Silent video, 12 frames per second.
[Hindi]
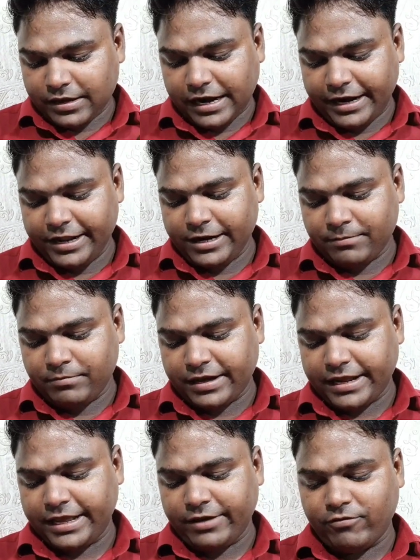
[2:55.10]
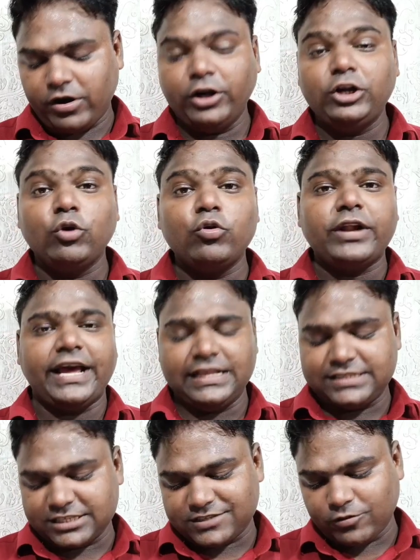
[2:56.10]
गाड़ी नंबर है वन टू
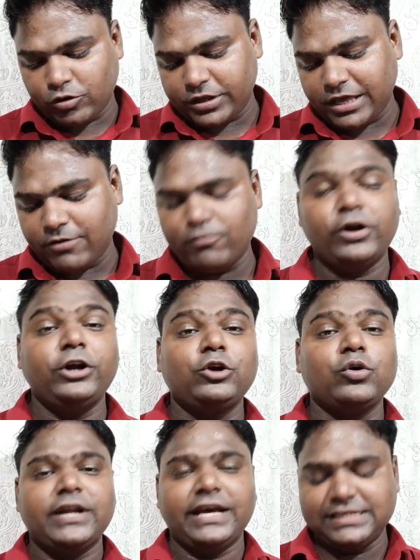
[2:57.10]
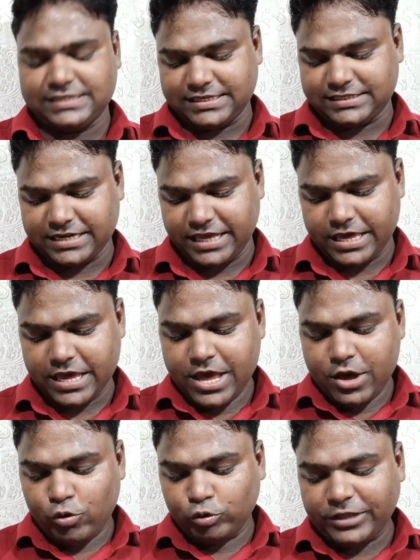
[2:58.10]
नाइन सिक्स फोर या वन टू नाइन सिक्स थ्री
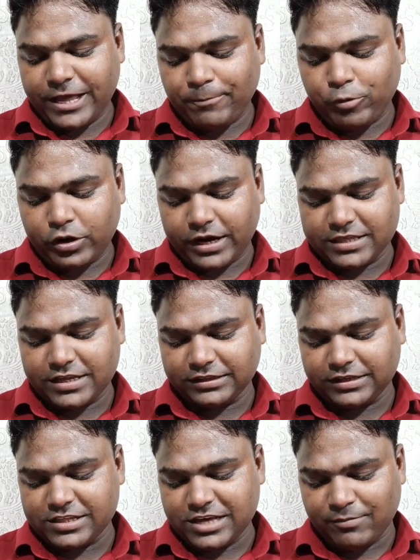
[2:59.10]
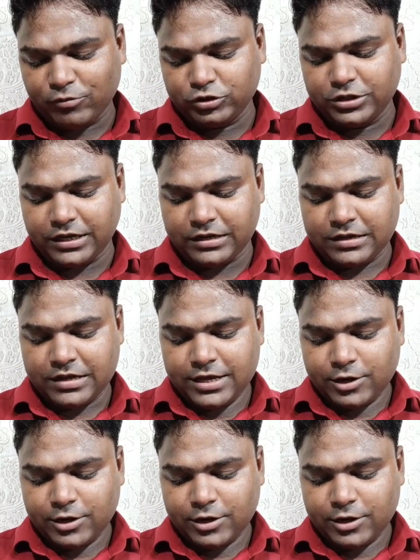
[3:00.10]
उदयपुर हजरत निजामुद्दीन